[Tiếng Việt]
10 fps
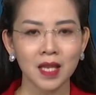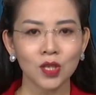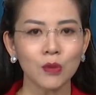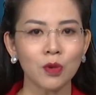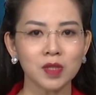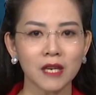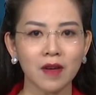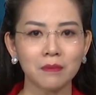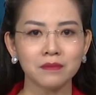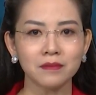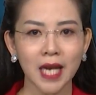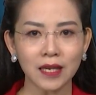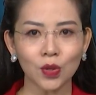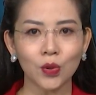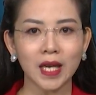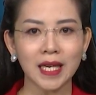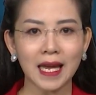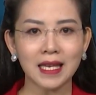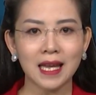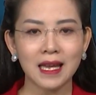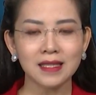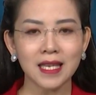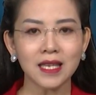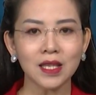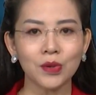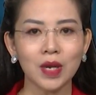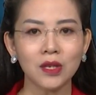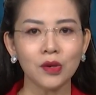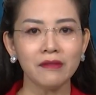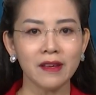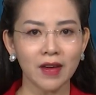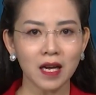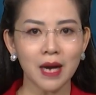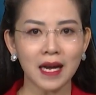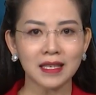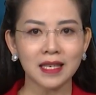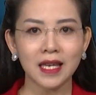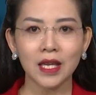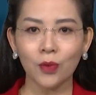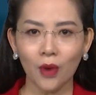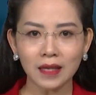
Chuyên mục sản phẩm đặc thù kỳ này sẽ giới thiệu đến quý vị và các bạn hiệu quả